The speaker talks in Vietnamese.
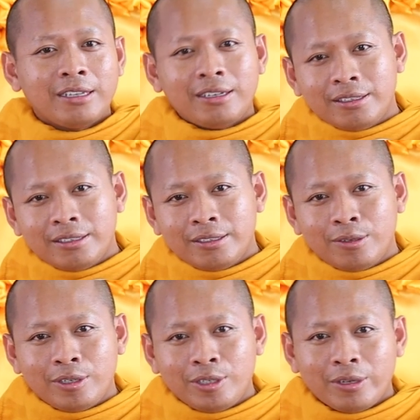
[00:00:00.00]
tạ lưu
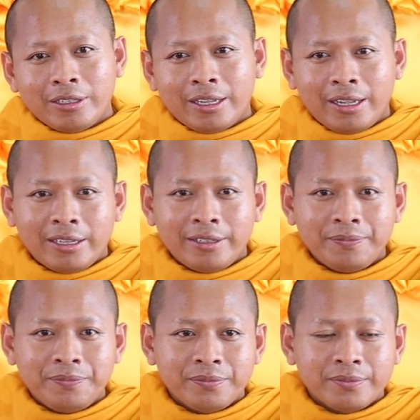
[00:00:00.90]
rột duân tạ hả
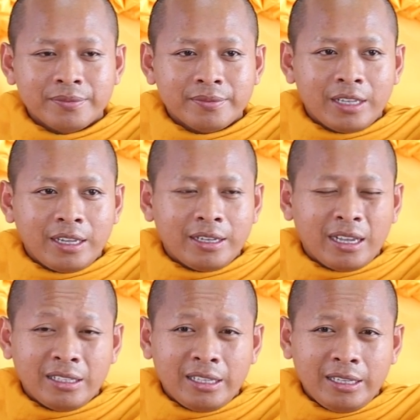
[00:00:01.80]
ấy
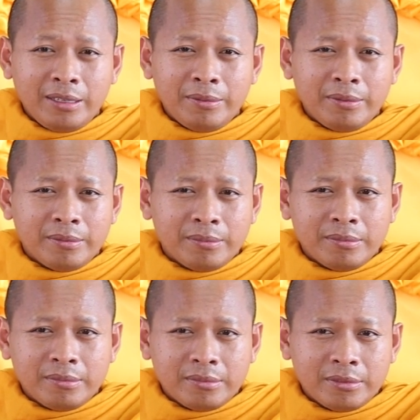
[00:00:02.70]
ngay tì
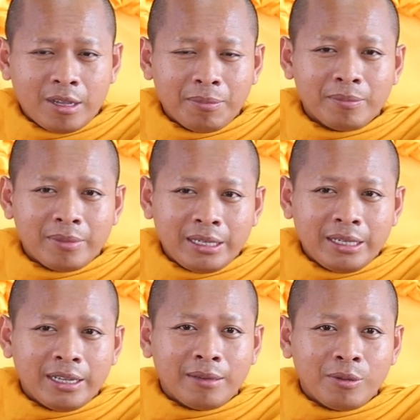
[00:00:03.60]
đọc bầm
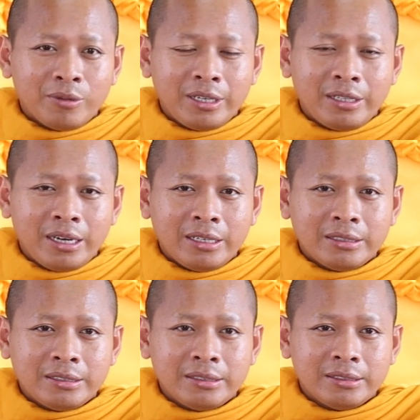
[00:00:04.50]
bây khá mục ní
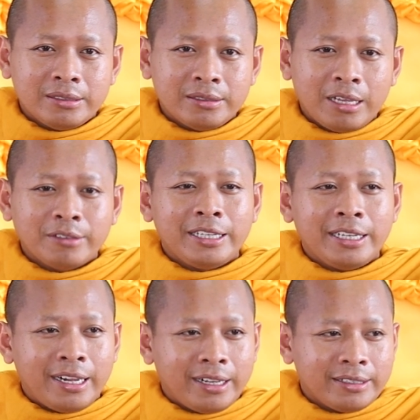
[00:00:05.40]
trời tâu
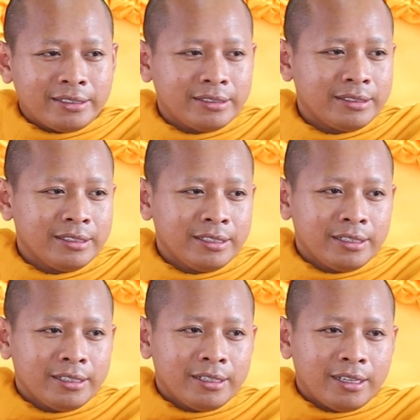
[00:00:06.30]
tiết ra
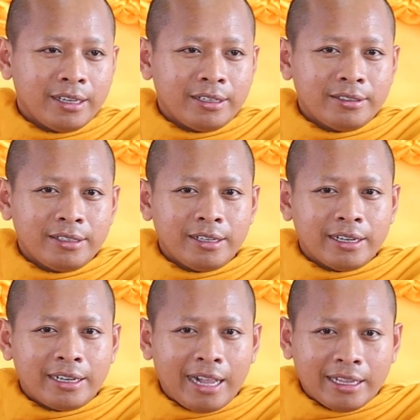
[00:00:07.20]
nâng lưu ạ
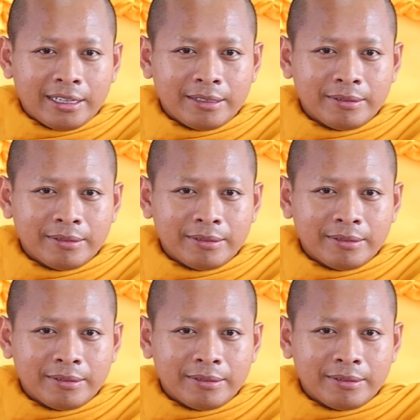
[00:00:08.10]
ca